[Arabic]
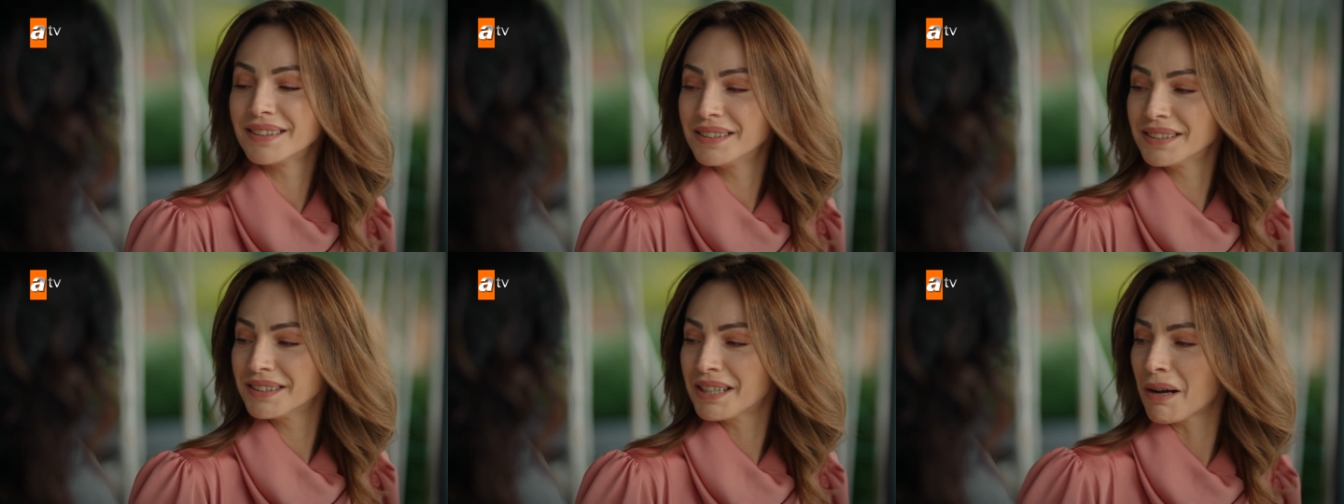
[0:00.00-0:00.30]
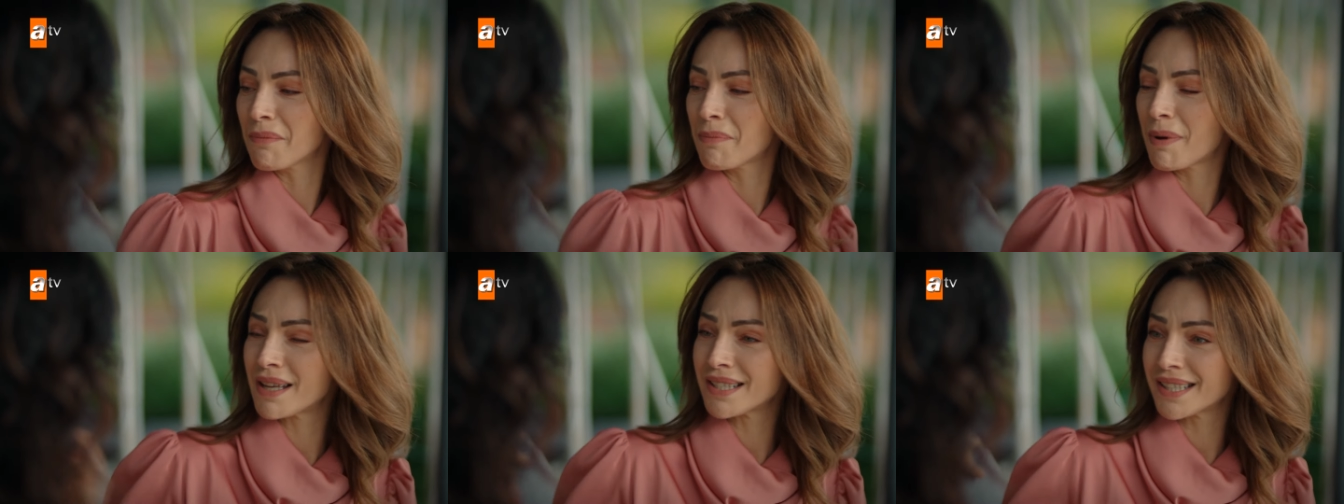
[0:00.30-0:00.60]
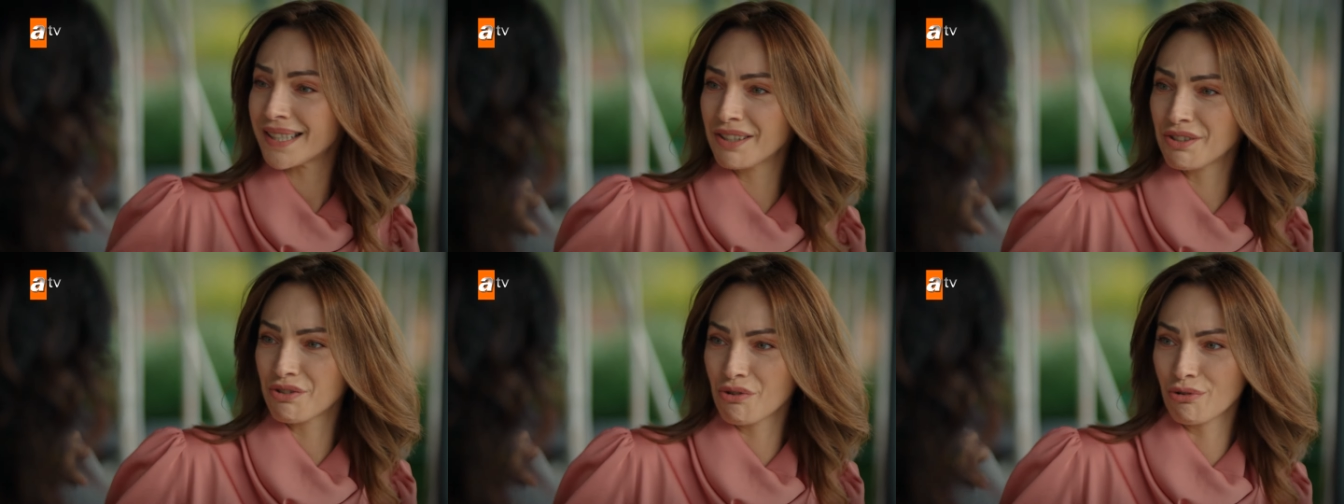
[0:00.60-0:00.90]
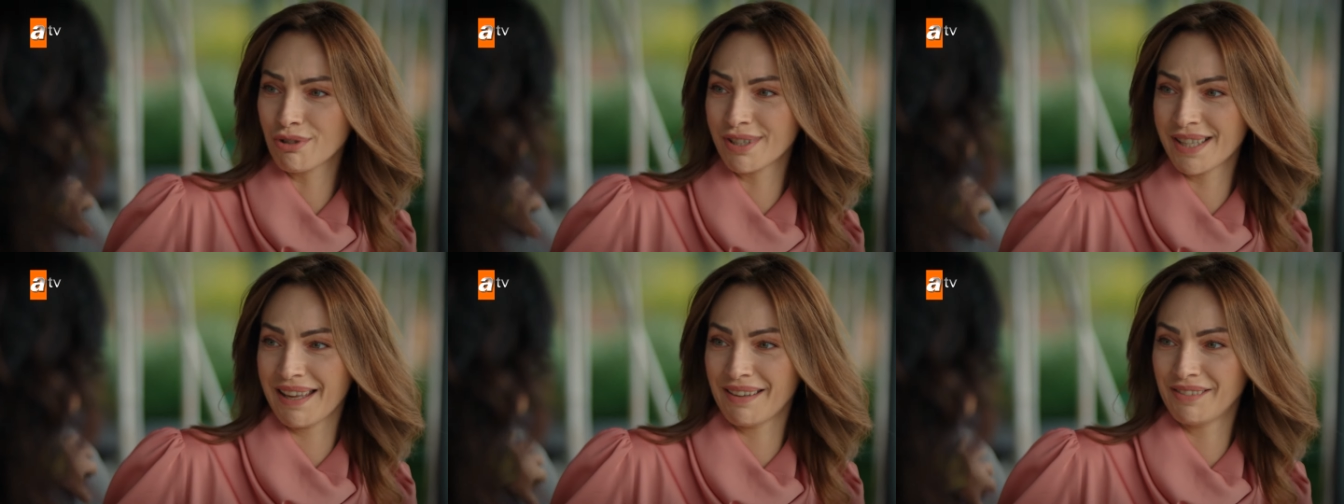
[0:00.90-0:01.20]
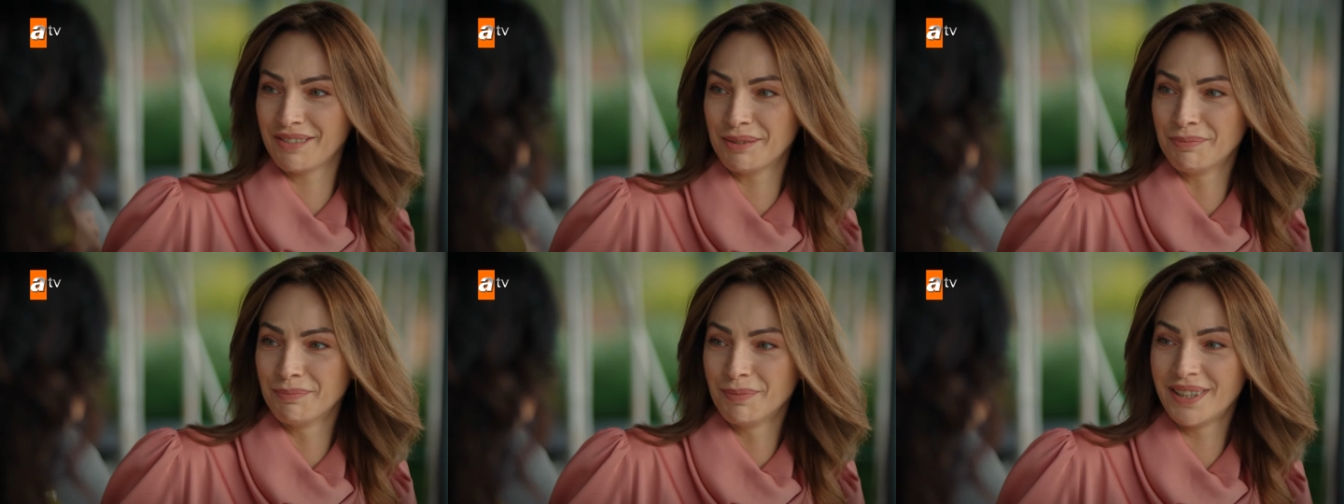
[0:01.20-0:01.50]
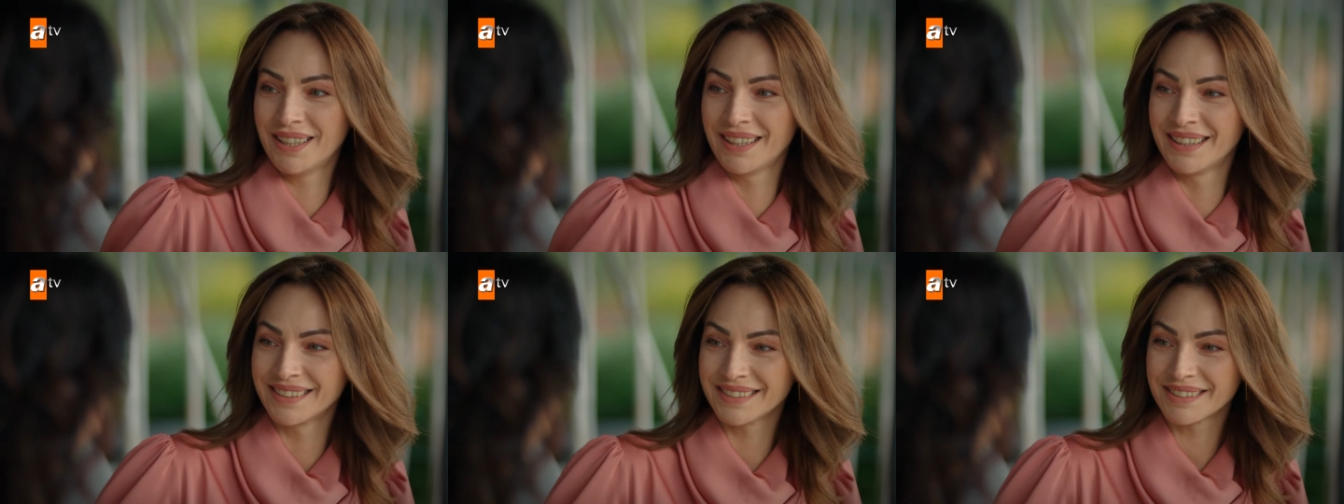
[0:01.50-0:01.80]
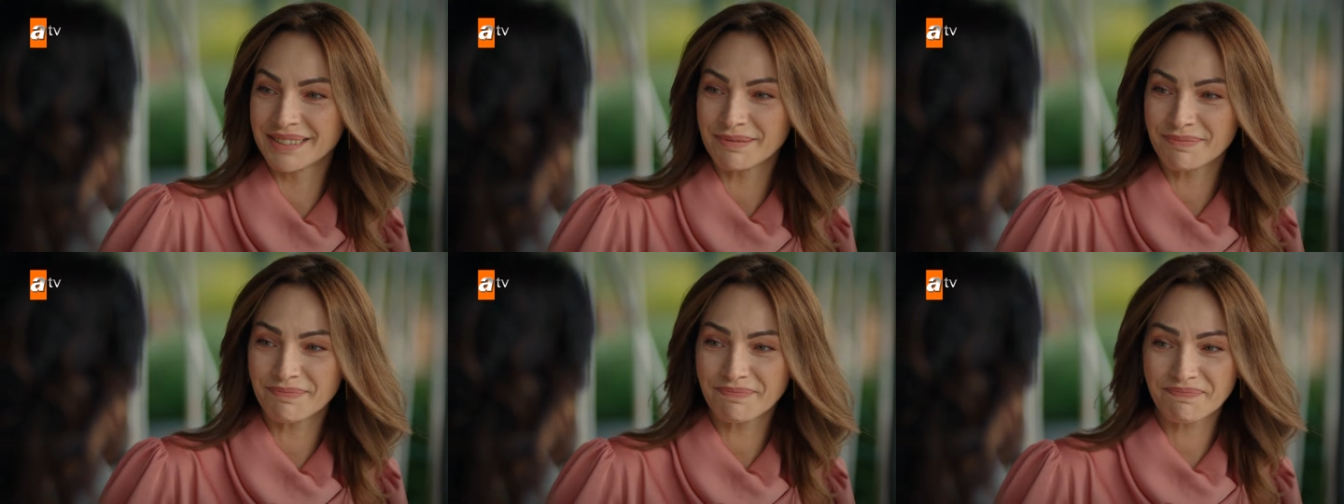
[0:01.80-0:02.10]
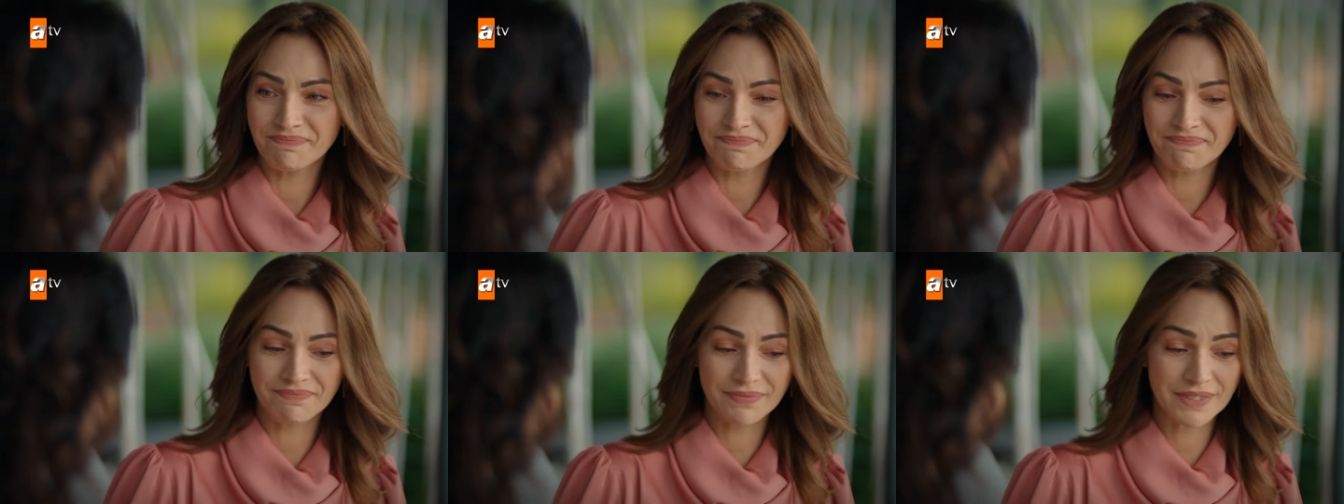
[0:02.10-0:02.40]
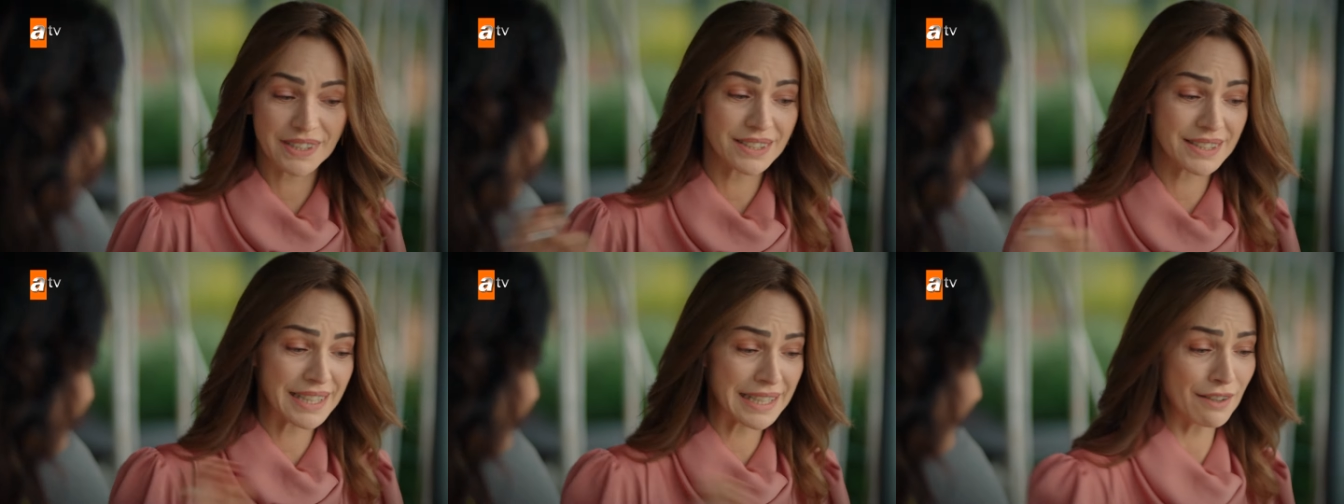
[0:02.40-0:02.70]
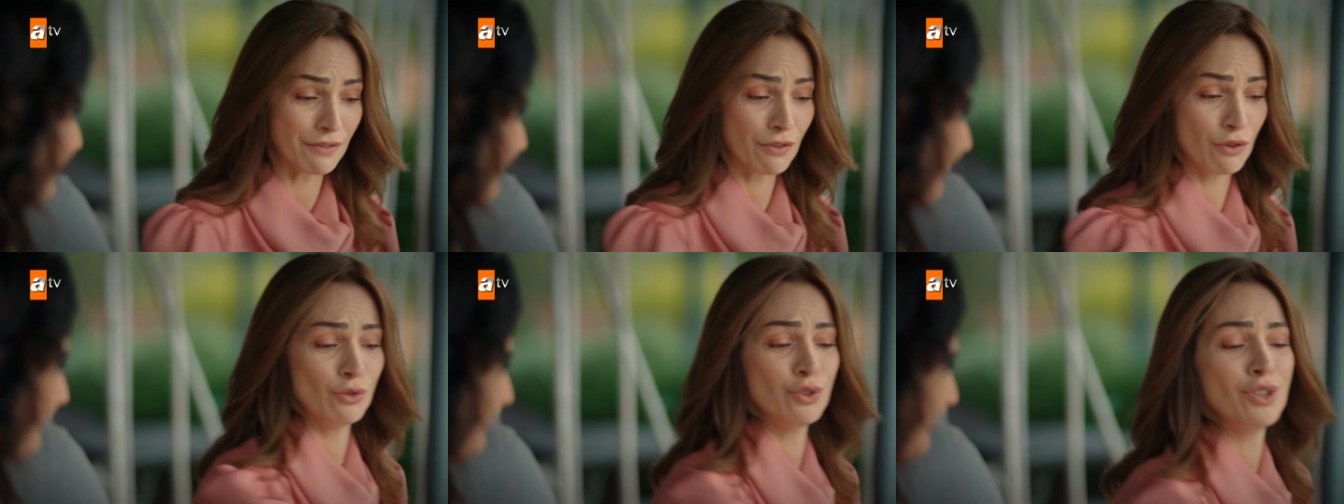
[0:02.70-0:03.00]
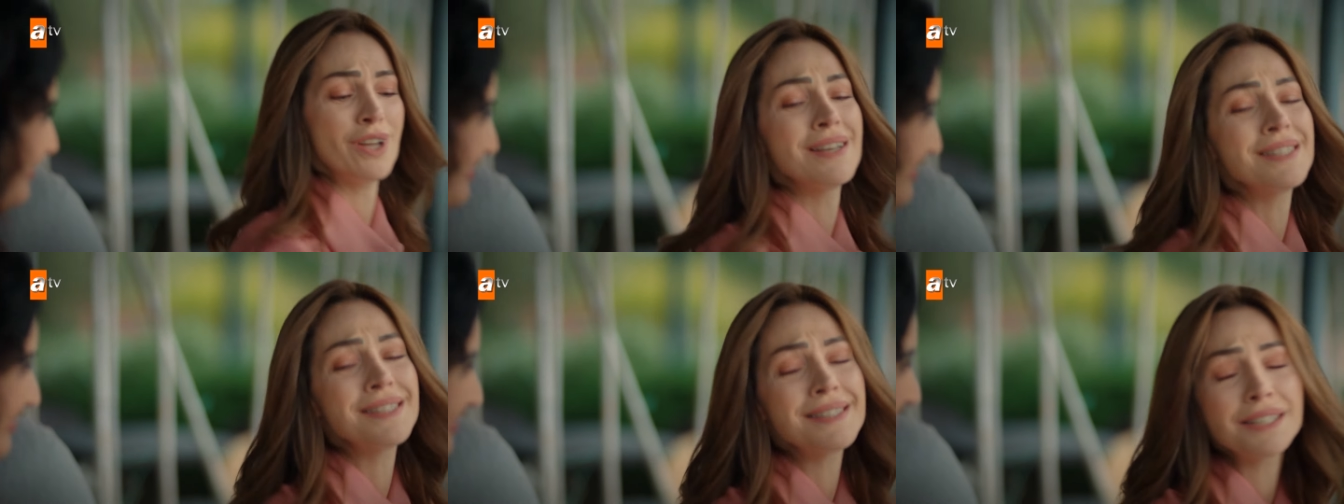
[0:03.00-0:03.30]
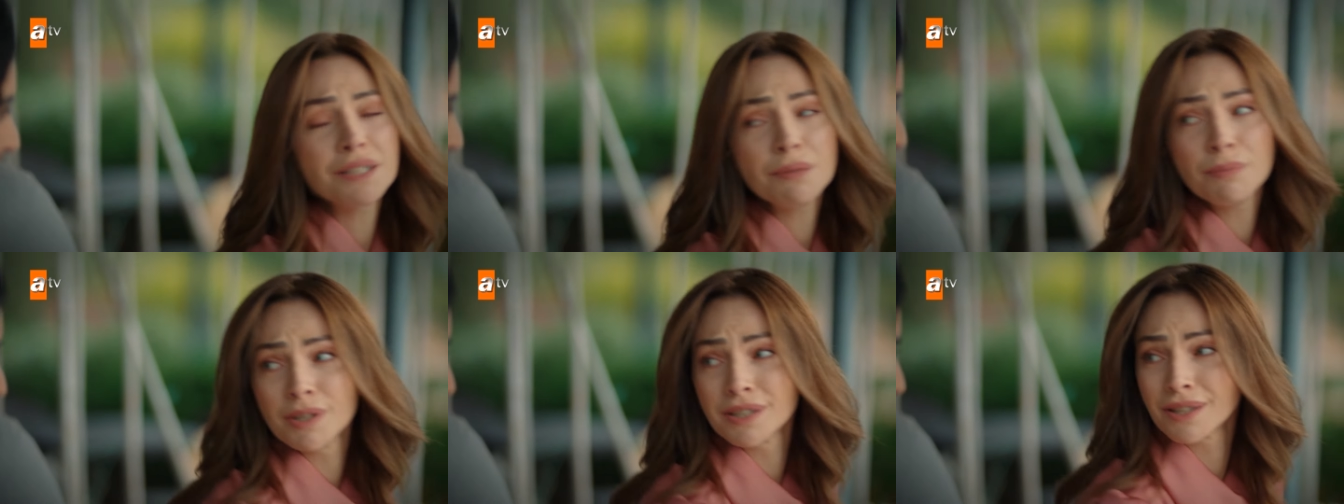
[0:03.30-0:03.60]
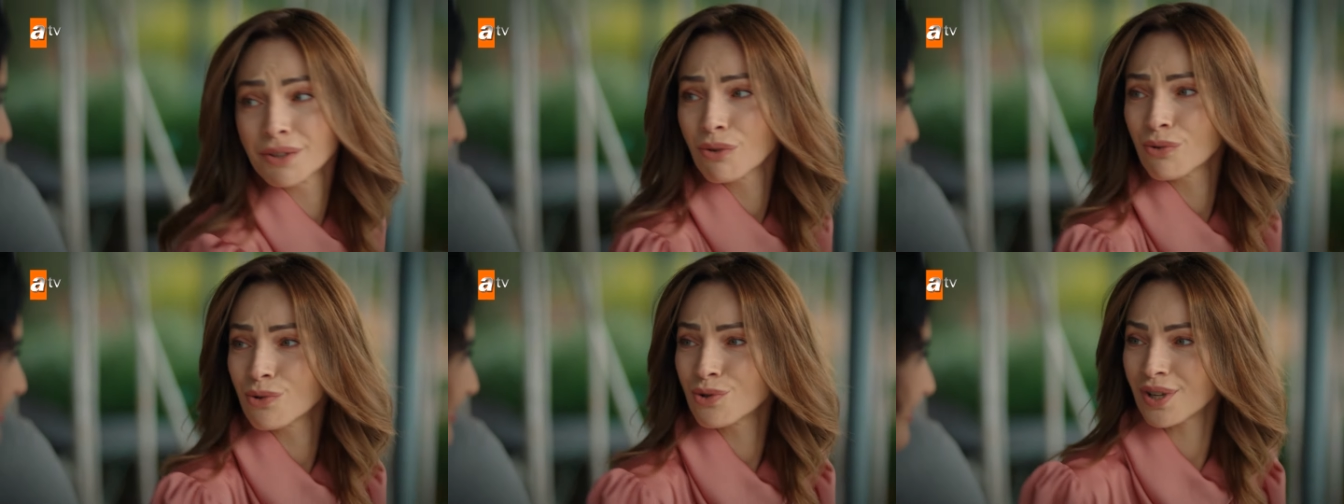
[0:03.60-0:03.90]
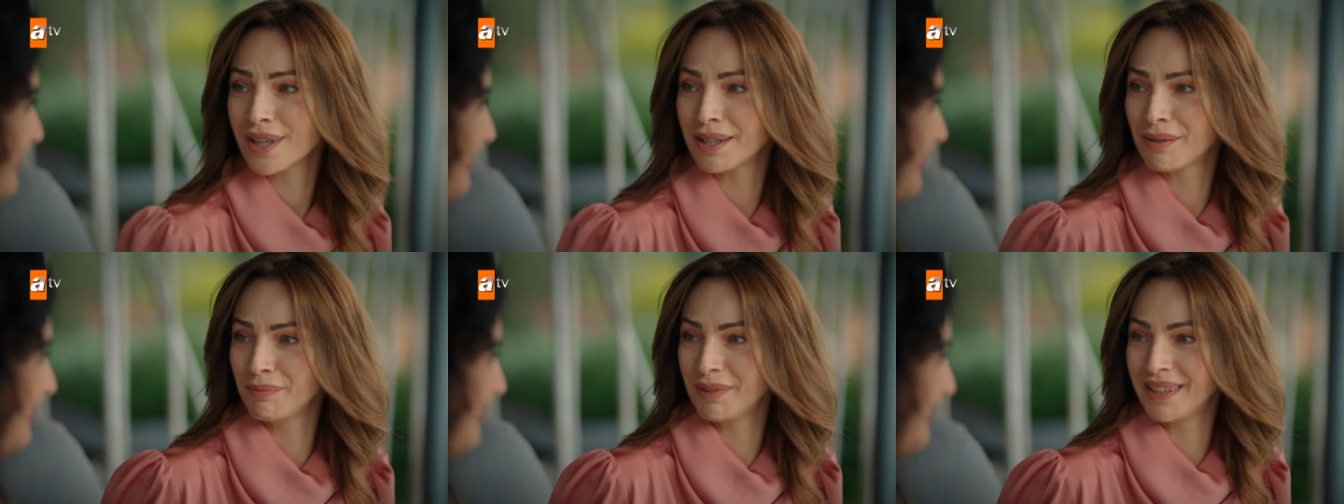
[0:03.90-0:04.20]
بتعرفي حبيتك كثير اكتبي لي رقم موبايلك لحتى